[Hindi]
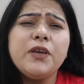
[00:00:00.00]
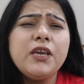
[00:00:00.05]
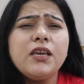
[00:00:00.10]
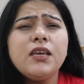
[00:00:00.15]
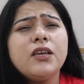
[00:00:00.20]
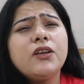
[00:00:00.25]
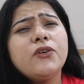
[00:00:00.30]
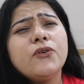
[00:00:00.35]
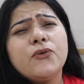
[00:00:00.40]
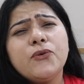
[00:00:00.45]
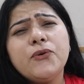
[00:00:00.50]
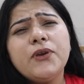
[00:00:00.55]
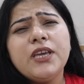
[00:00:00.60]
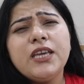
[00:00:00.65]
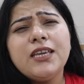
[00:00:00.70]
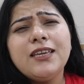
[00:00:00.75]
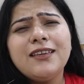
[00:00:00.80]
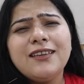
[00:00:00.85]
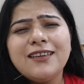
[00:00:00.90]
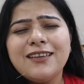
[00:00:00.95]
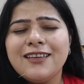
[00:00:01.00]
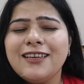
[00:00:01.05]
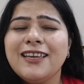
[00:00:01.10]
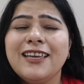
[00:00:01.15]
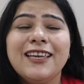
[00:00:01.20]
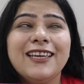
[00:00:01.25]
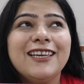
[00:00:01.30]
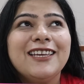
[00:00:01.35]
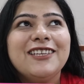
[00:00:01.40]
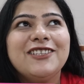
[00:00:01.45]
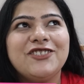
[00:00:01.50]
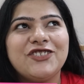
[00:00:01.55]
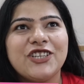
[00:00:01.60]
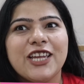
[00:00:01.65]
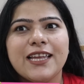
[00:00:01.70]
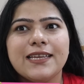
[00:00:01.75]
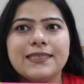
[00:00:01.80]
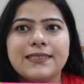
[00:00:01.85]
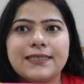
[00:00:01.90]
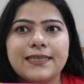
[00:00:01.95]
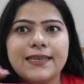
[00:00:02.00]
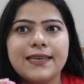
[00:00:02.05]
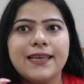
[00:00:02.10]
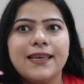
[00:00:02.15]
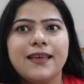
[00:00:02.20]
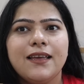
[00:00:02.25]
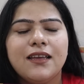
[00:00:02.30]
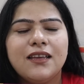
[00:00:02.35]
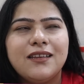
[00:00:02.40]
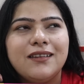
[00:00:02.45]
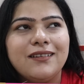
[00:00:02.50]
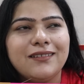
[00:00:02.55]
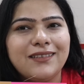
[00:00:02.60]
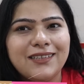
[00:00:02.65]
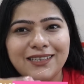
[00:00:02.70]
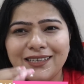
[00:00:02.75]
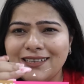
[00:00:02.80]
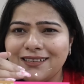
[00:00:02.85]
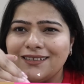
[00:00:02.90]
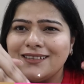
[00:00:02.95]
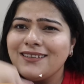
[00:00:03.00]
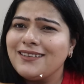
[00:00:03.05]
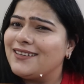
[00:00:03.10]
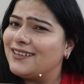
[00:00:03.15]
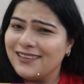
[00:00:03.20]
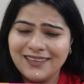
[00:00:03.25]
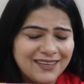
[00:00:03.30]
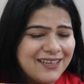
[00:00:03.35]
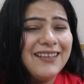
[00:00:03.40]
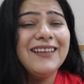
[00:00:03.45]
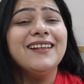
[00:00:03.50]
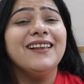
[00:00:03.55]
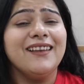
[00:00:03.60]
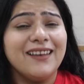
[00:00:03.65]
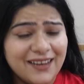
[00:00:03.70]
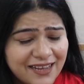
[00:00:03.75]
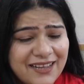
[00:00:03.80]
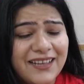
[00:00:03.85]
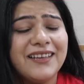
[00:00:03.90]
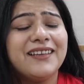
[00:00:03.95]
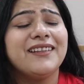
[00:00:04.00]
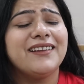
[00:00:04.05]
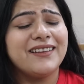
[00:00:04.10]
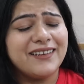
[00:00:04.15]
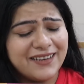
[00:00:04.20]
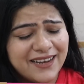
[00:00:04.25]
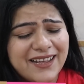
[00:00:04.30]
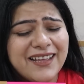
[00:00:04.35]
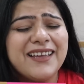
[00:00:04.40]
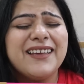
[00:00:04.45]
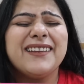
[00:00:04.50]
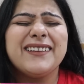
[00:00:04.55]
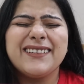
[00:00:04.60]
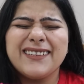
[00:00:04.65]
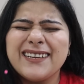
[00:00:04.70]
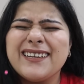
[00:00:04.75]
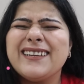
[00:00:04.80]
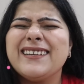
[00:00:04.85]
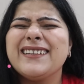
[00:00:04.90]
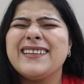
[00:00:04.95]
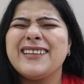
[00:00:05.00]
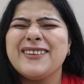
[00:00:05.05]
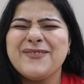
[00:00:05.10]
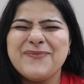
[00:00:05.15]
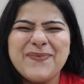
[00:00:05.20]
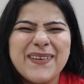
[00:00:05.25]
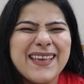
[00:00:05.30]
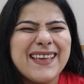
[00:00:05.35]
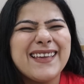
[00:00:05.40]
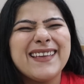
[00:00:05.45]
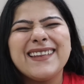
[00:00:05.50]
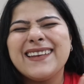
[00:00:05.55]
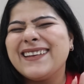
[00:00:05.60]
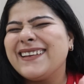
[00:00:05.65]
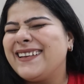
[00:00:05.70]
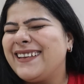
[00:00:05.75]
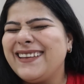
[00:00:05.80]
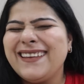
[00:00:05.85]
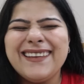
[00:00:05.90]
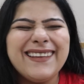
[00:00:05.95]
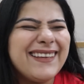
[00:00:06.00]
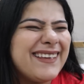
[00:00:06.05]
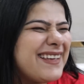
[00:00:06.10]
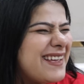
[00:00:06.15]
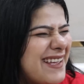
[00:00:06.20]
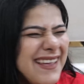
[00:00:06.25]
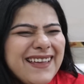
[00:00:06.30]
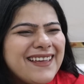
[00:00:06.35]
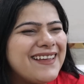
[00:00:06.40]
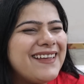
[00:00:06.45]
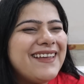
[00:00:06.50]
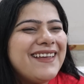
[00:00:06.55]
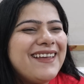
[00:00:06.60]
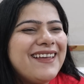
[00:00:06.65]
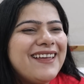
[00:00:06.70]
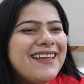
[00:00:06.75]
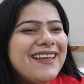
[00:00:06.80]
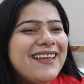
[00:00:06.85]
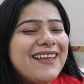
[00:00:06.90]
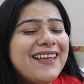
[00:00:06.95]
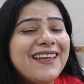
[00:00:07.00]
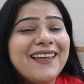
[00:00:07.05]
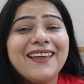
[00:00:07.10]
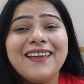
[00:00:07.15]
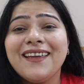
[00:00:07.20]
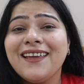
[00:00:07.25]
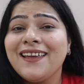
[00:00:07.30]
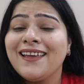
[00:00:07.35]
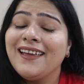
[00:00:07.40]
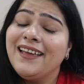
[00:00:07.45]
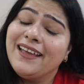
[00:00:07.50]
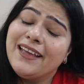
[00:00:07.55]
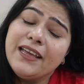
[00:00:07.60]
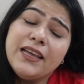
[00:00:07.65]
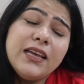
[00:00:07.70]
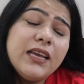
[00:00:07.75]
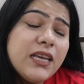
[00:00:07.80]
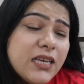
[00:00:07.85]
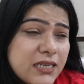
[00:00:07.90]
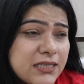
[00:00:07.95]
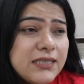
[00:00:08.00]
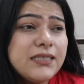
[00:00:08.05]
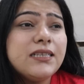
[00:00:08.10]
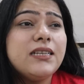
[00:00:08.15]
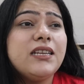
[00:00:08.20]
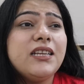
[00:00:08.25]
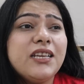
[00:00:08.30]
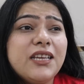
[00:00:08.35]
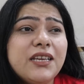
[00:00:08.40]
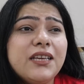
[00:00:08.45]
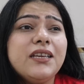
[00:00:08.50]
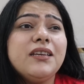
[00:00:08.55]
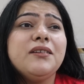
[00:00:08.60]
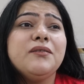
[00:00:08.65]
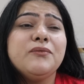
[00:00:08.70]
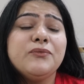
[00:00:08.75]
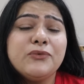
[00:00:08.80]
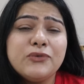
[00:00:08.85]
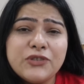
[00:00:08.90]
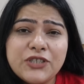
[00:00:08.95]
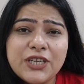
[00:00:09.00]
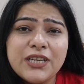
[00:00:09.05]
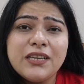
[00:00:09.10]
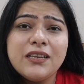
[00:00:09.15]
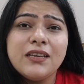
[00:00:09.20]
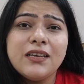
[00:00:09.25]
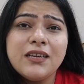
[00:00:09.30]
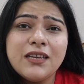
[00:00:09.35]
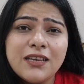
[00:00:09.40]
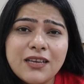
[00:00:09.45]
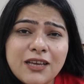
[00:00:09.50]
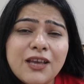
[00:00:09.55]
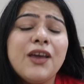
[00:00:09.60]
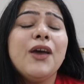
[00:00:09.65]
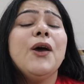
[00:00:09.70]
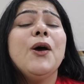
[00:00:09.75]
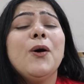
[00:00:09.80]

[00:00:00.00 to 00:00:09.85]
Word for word: भी कोई जैसे है नदी लहर लहर करके बह रही है इसलिए मुझे